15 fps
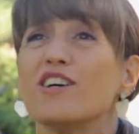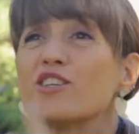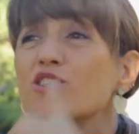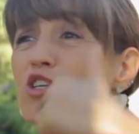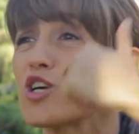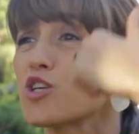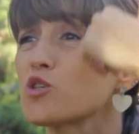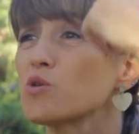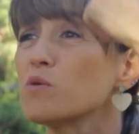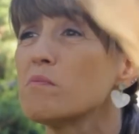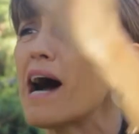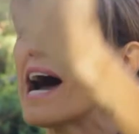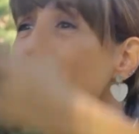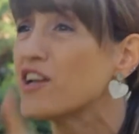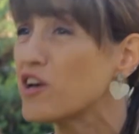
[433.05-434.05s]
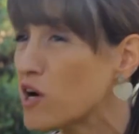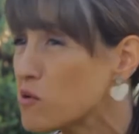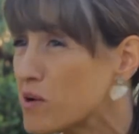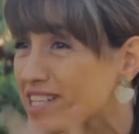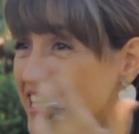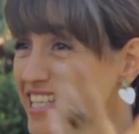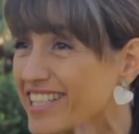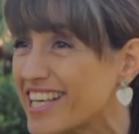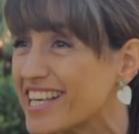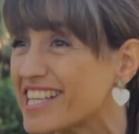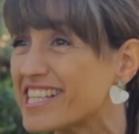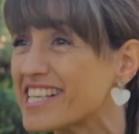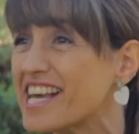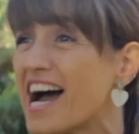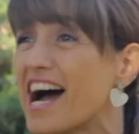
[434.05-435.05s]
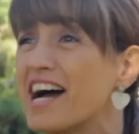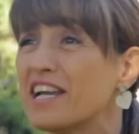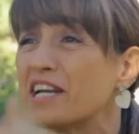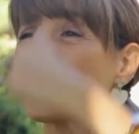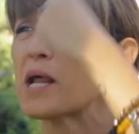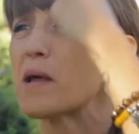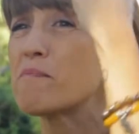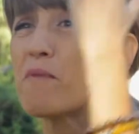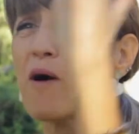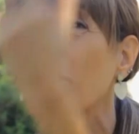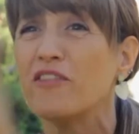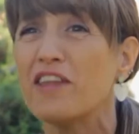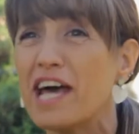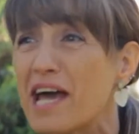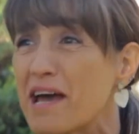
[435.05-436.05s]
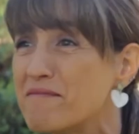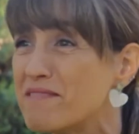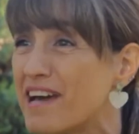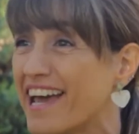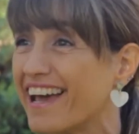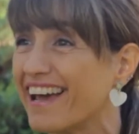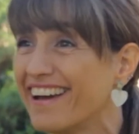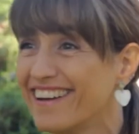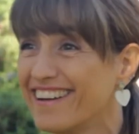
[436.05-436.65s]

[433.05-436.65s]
sos humano, algo así te decía, respondeme.